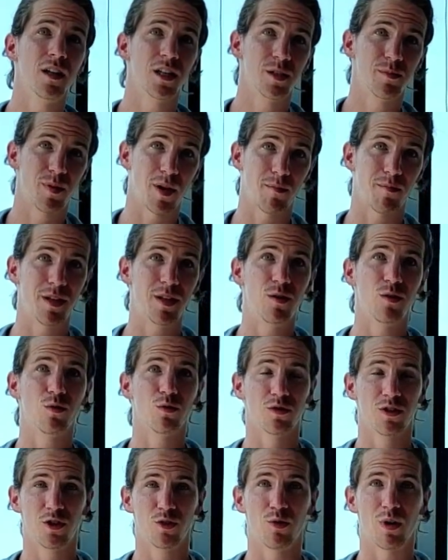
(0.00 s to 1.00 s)
se permettre de
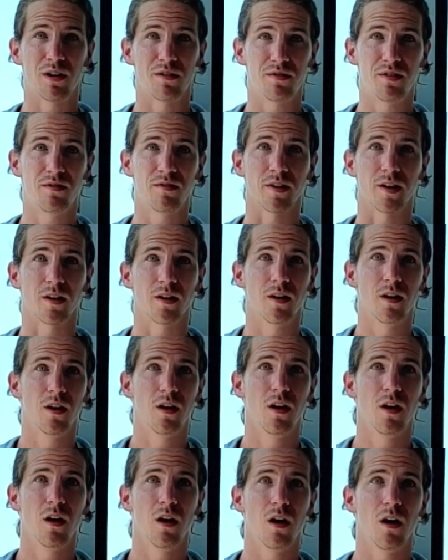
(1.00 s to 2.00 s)
continuer à vivre.
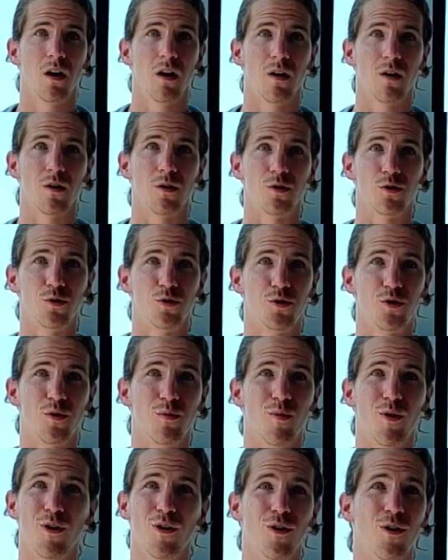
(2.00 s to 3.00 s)
Euh,
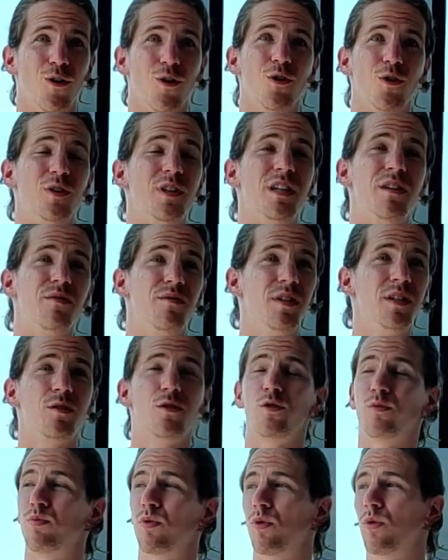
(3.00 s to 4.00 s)
justement, euh, des vies que
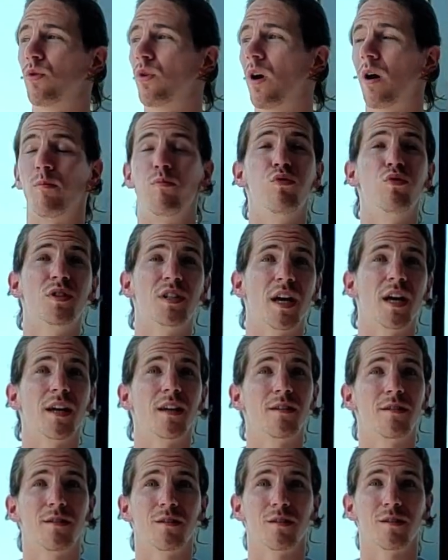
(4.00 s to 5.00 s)
tu peux à
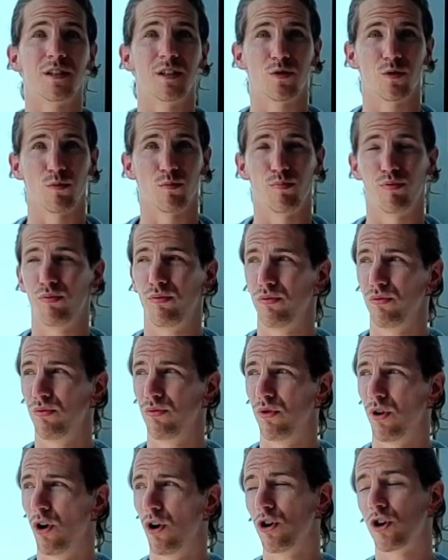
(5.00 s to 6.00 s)
Phuket, euh, qui sont
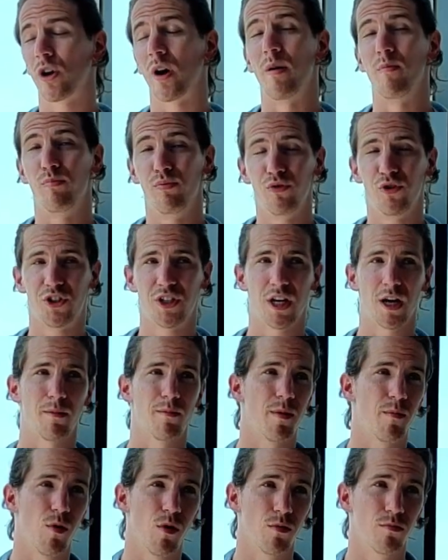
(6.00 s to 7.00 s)
plus, quand même plus chères,
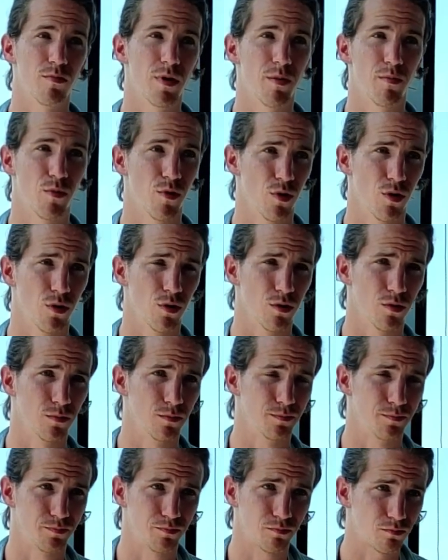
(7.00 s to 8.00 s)
même, même,
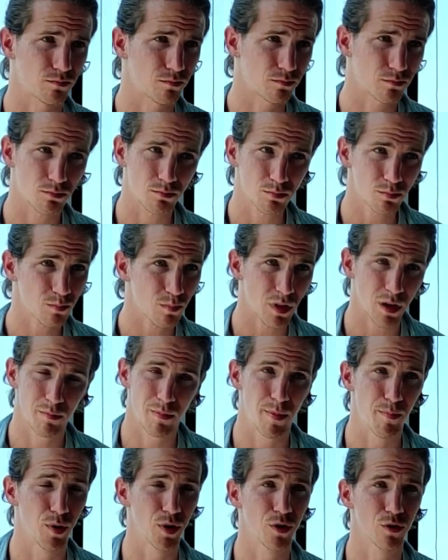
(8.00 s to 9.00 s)

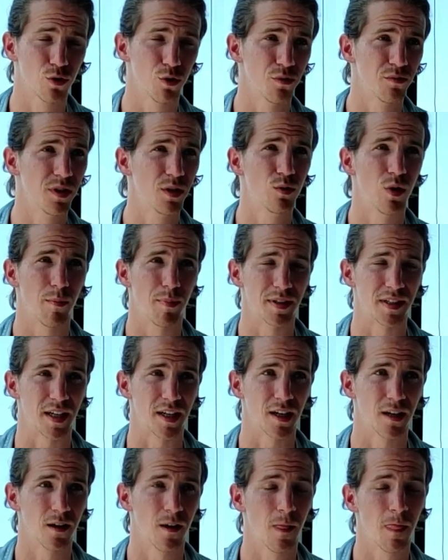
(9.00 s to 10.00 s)
même pendant le Covid ou à
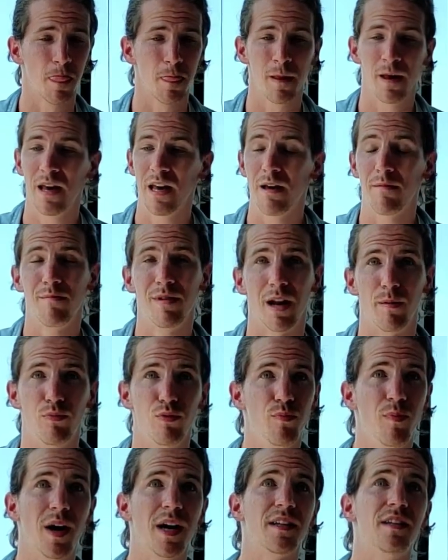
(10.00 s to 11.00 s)
Pattaya. Mais la
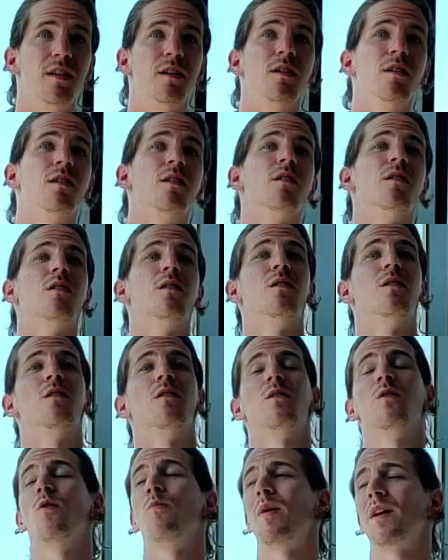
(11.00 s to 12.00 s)
plupart étaient
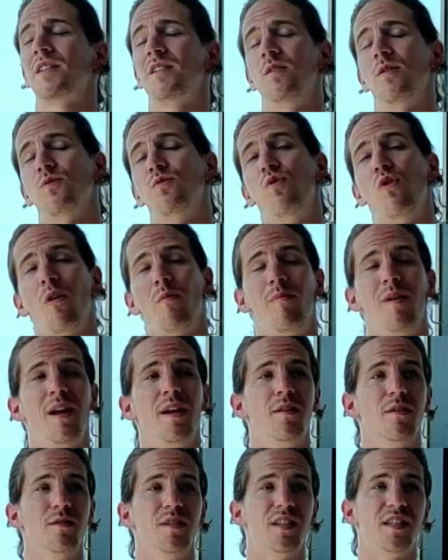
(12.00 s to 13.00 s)
repartis dans tout leur
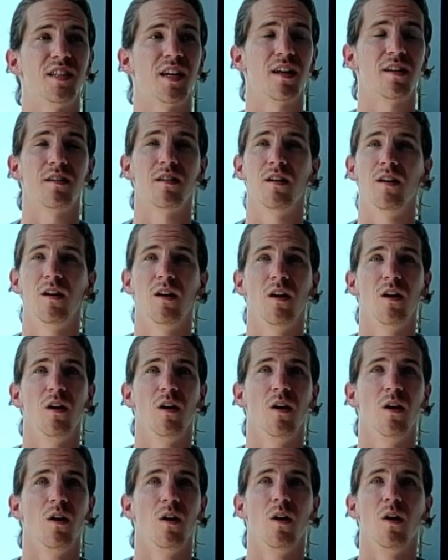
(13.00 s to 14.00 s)
bled en Nissan,
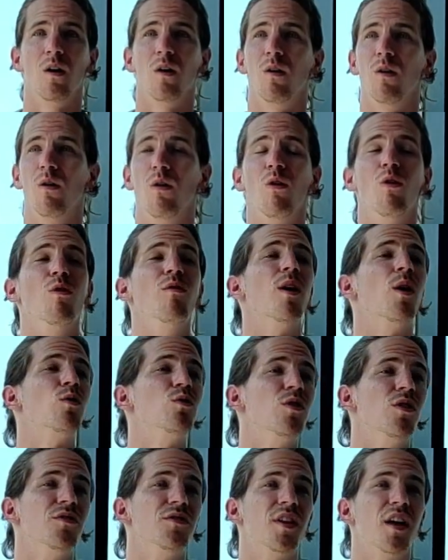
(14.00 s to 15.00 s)
vers
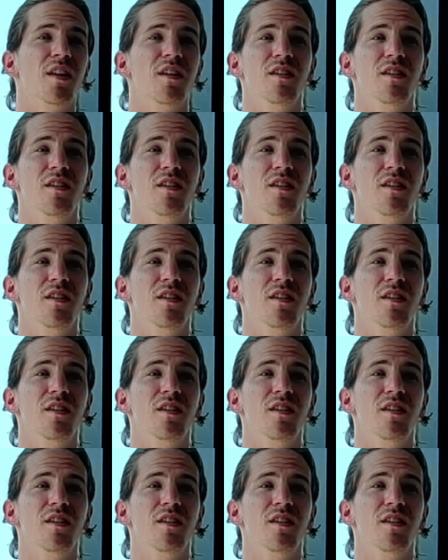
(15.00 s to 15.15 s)
Udon